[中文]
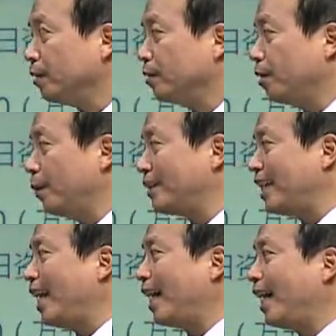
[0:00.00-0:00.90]
那么
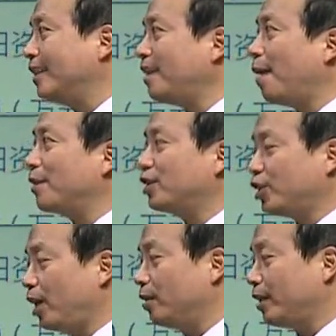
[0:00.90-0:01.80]
再来看下面的
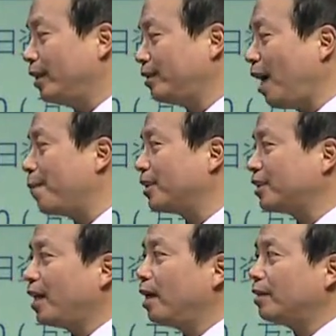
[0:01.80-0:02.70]
思考题，下面的
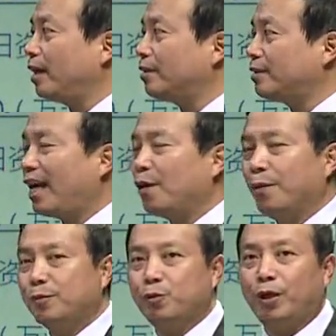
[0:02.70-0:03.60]
思考题在我
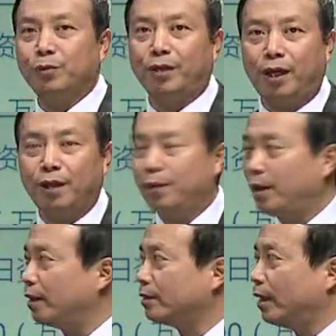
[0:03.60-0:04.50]
们注会中考过
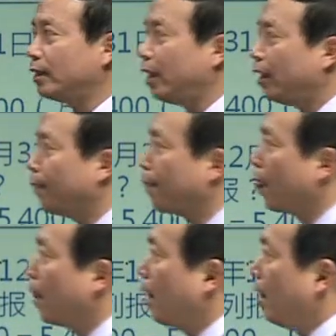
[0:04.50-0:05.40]
啊。先看第一个，
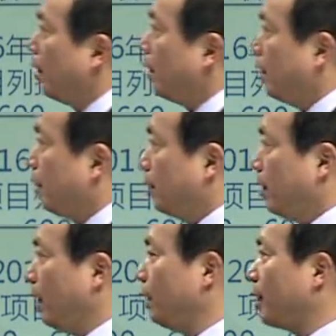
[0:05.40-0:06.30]

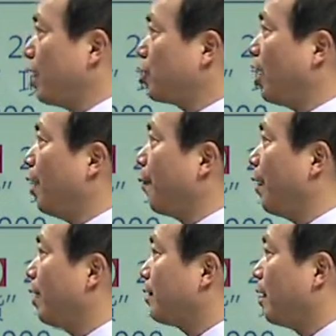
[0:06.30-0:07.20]
一六年十二
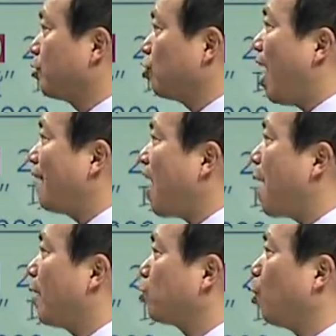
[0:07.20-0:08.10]
月三日资产负债
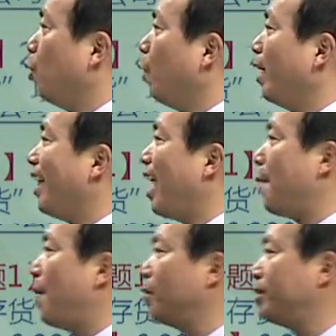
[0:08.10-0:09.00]
表存货列
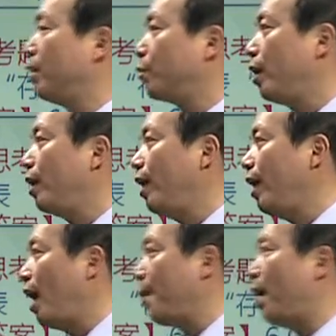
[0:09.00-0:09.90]
报金额多少？
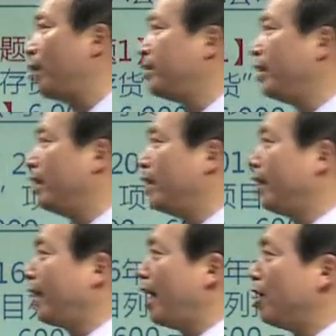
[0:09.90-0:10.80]
列报金额
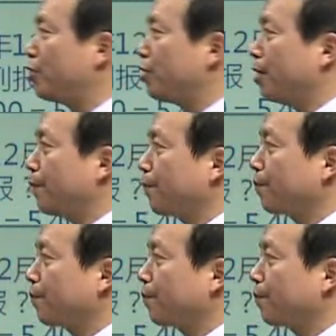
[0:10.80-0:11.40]
应该是